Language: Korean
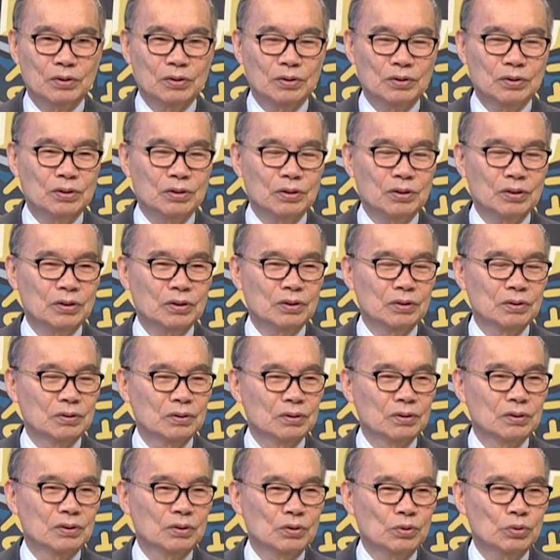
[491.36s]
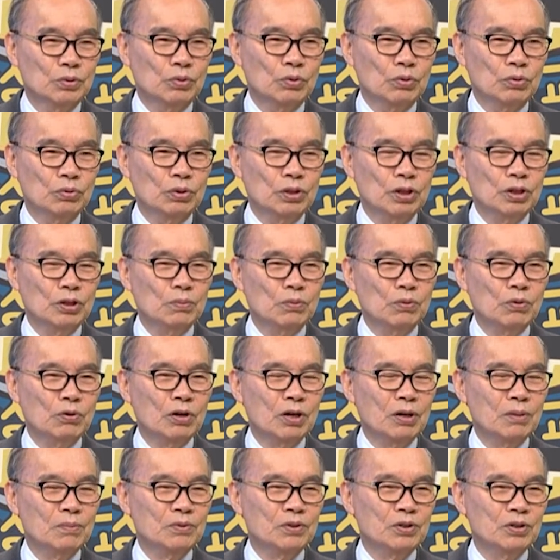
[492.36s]
저
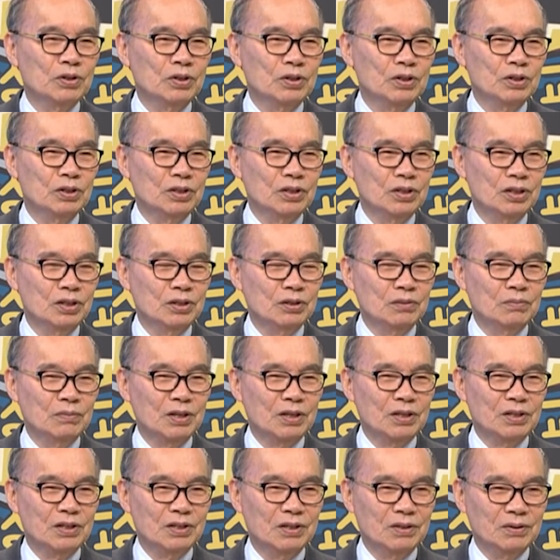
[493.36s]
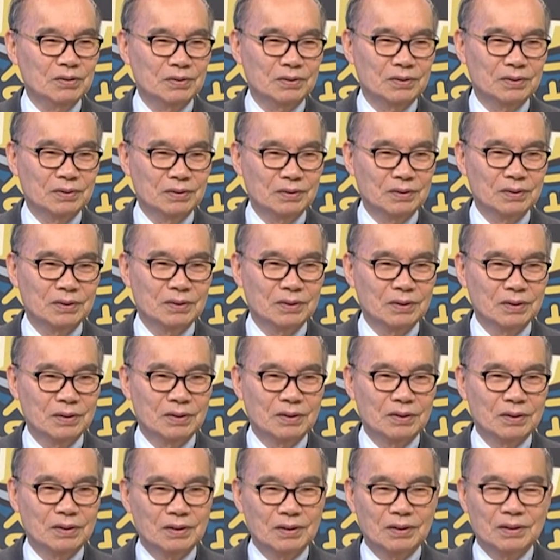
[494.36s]
동의보감 썼는 이름 아세요?
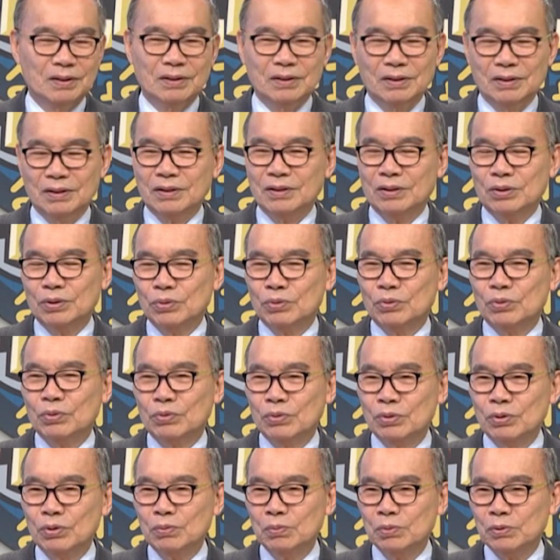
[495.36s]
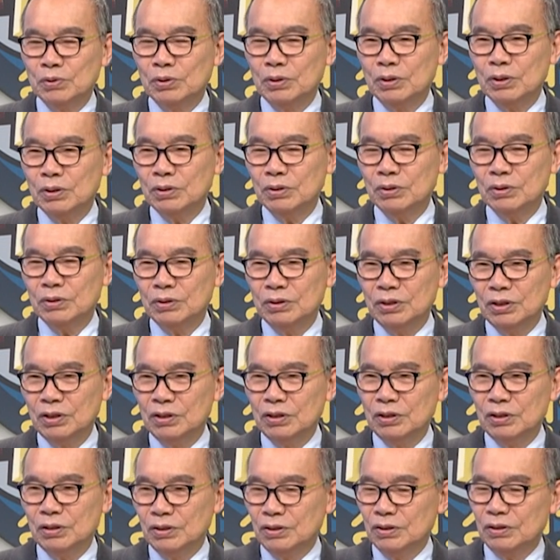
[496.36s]
네. 그
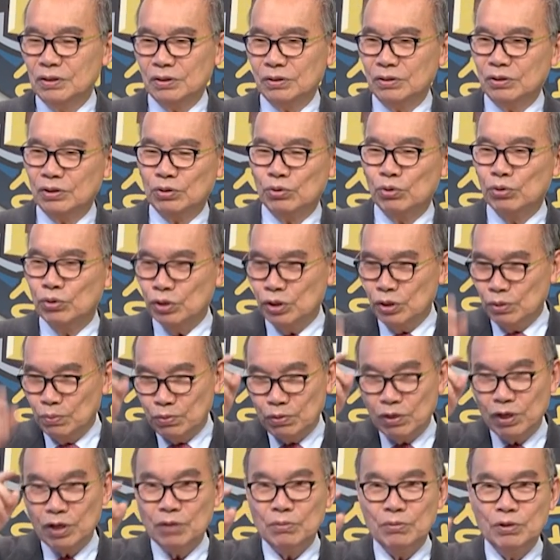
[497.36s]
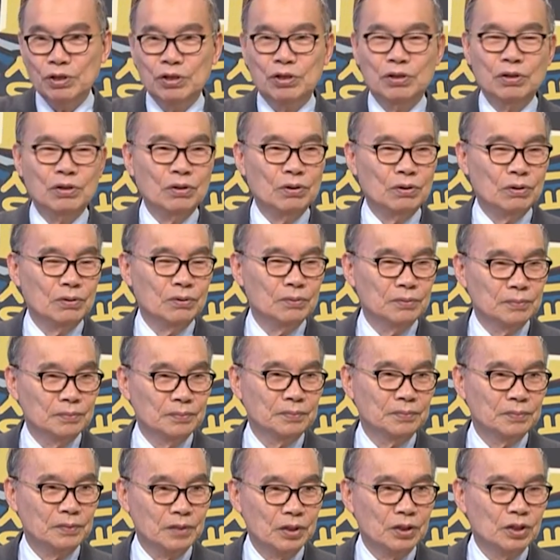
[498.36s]
어른이 그 동의보감에 있어요.
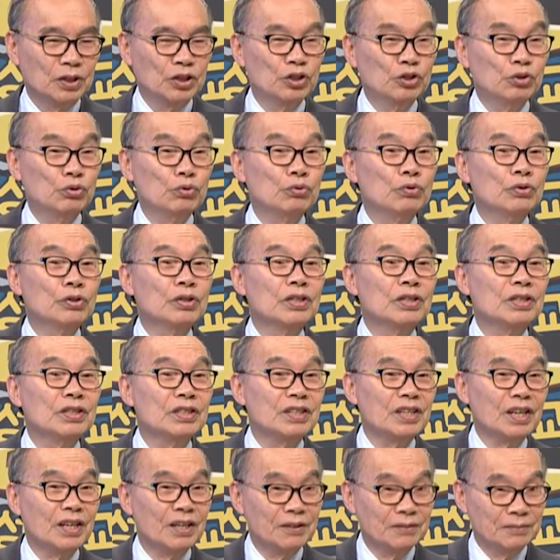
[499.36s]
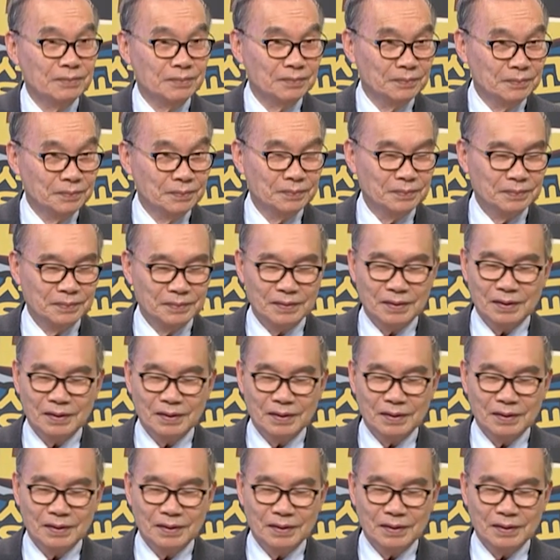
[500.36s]
허준 선생. 네.